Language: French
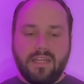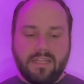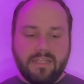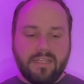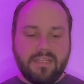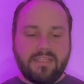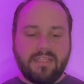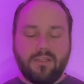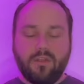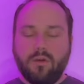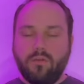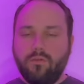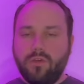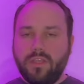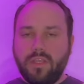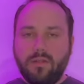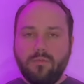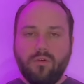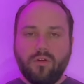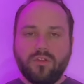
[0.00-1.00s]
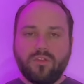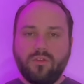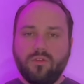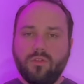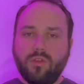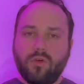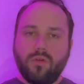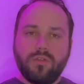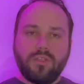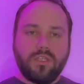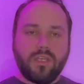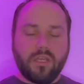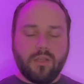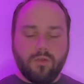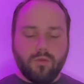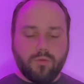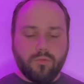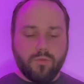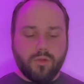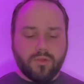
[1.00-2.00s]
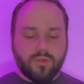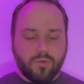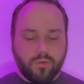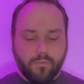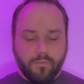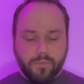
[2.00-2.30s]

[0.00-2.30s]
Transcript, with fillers: l'idée c'est d'envoyer le morceau et de retirer l'autre morceau.